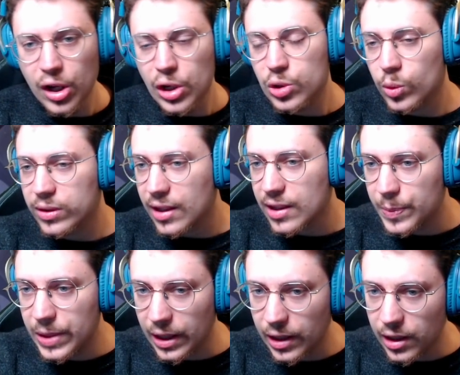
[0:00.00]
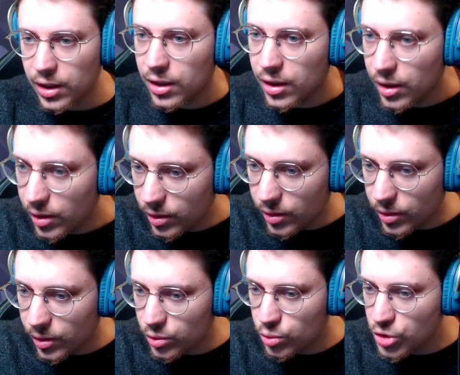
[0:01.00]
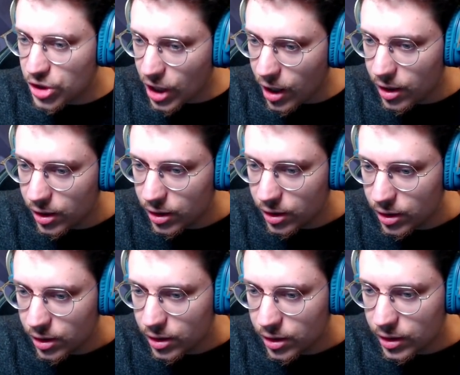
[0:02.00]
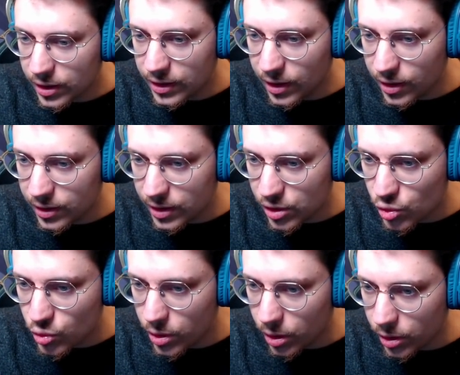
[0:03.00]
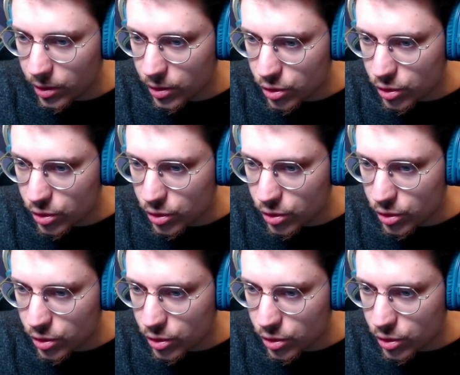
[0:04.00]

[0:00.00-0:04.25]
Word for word: sont inspirées du chat d'un des joueurs.